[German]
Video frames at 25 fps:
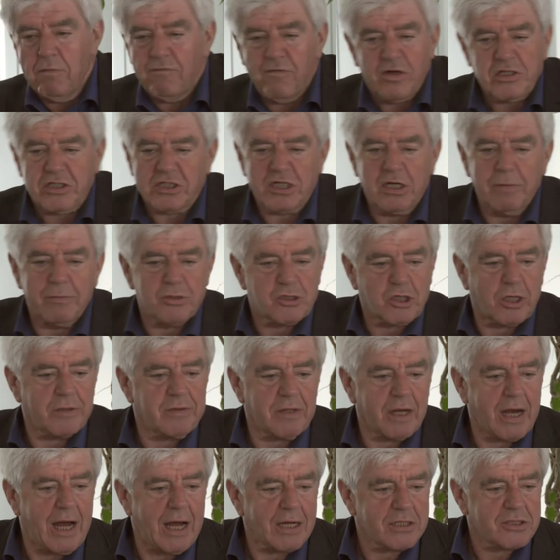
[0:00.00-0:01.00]
Wenn Sie eine
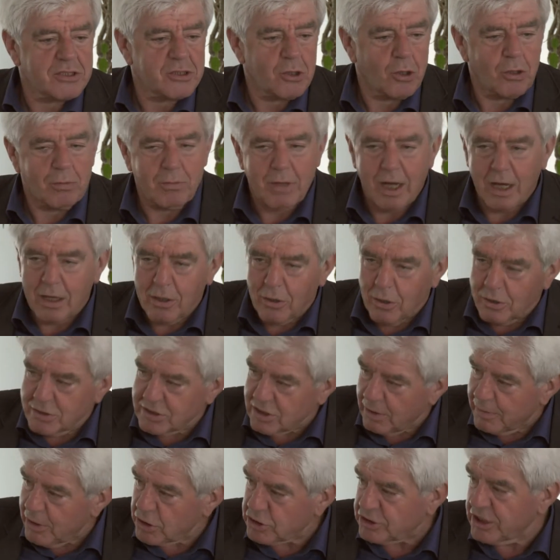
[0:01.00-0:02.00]
besondere Aktion machen, können
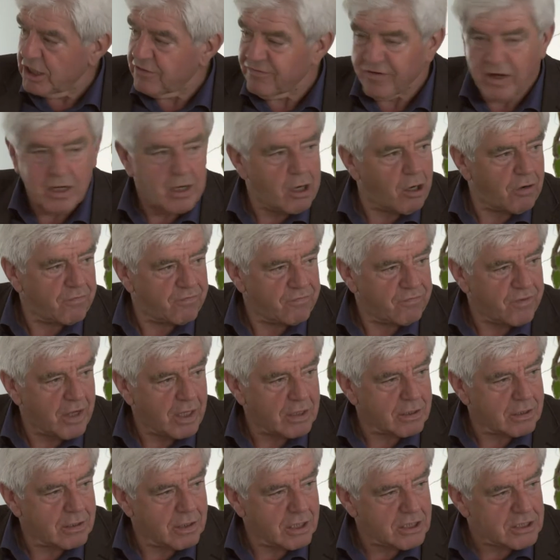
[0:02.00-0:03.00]
Sie auch mal schnell verkaufen. Wir
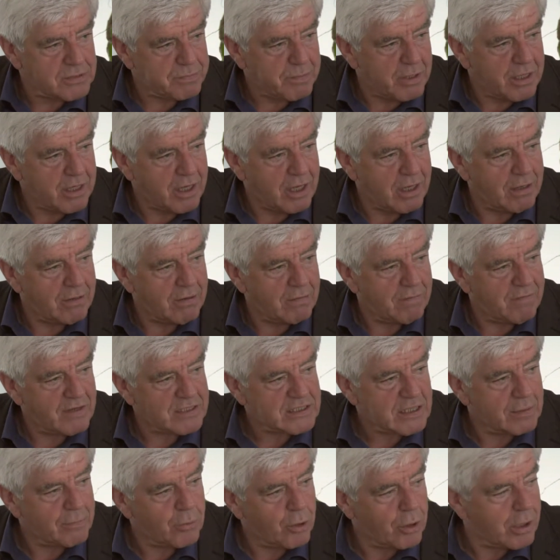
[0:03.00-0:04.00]
hatten jetzt bei der
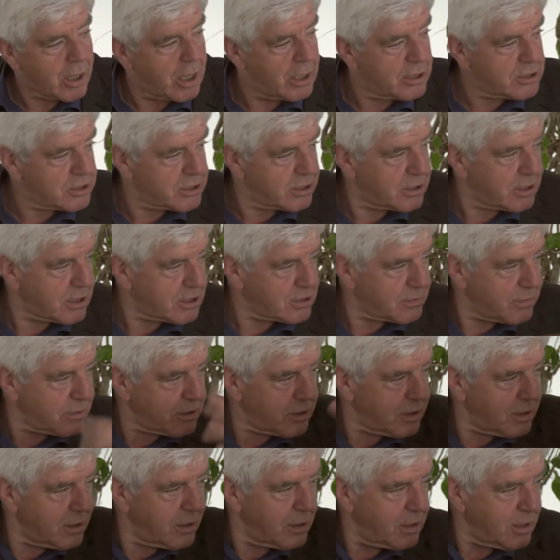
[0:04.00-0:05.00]
Wasserburg Heinchen, also
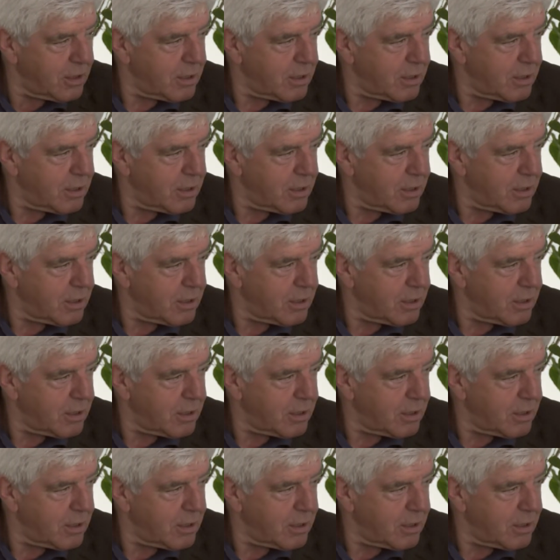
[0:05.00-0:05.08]
die